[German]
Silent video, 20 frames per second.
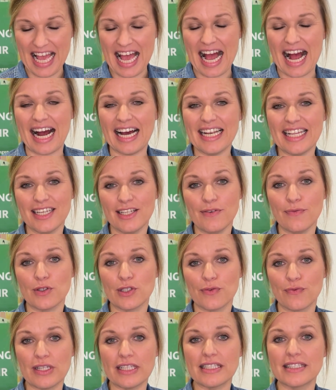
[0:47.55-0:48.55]
Alle Infos
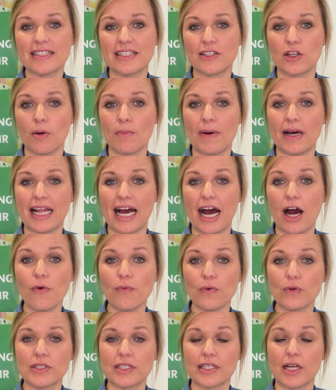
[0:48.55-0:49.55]
finden Sie nochmal auf
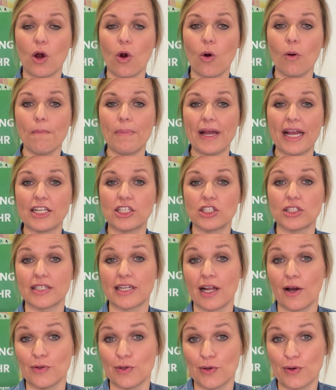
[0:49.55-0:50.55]
unserer Homepage
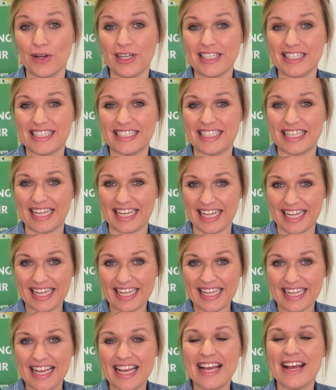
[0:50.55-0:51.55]

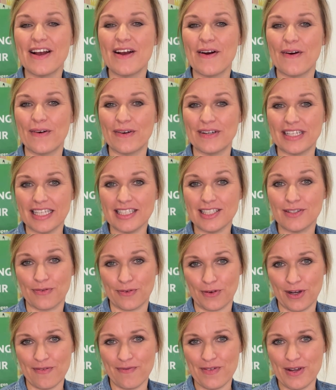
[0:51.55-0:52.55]
traunreuth.de. Und jetzt
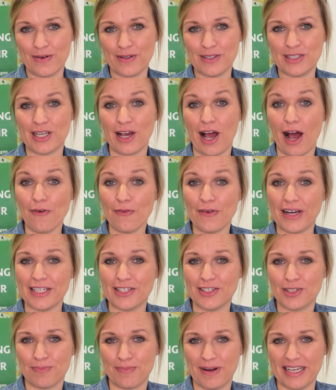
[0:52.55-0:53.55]
freuen wir uns auf eine
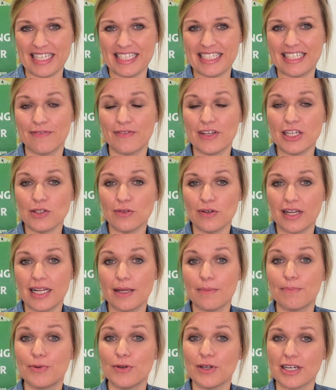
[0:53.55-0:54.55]
spannende virtuelle
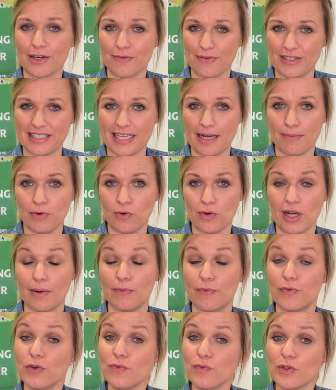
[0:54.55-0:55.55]
Bürgerversammlung am
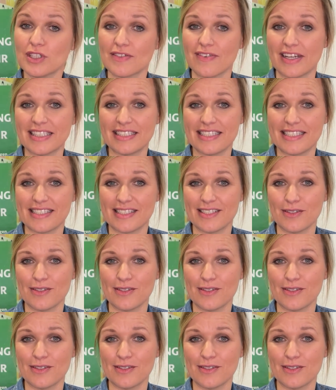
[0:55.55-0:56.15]
25.